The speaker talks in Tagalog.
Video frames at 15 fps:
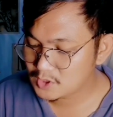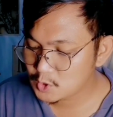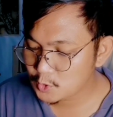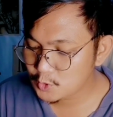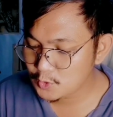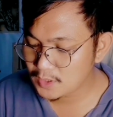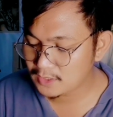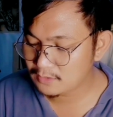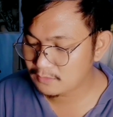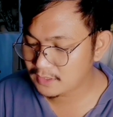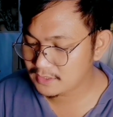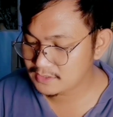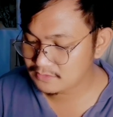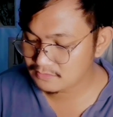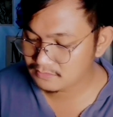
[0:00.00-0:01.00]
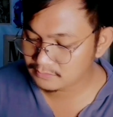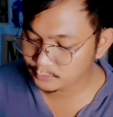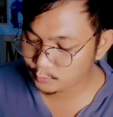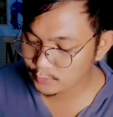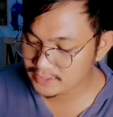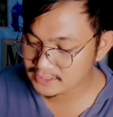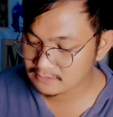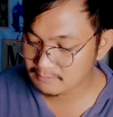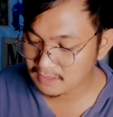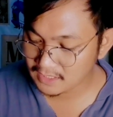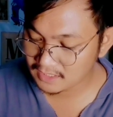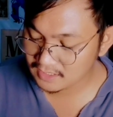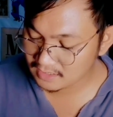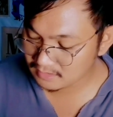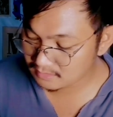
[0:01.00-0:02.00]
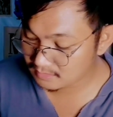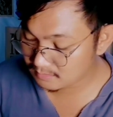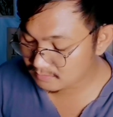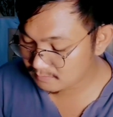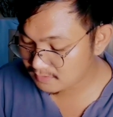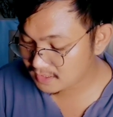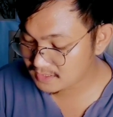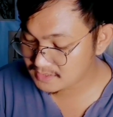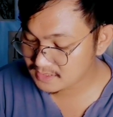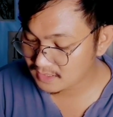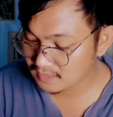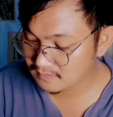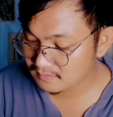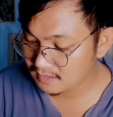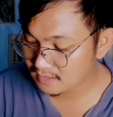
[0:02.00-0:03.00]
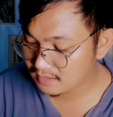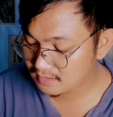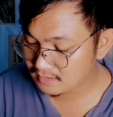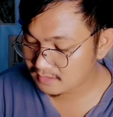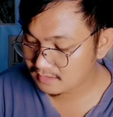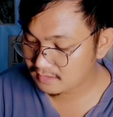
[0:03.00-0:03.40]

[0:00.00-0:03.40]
Gusto ko yung ano guys, yung twist baga na ibibigay niya sa kanta.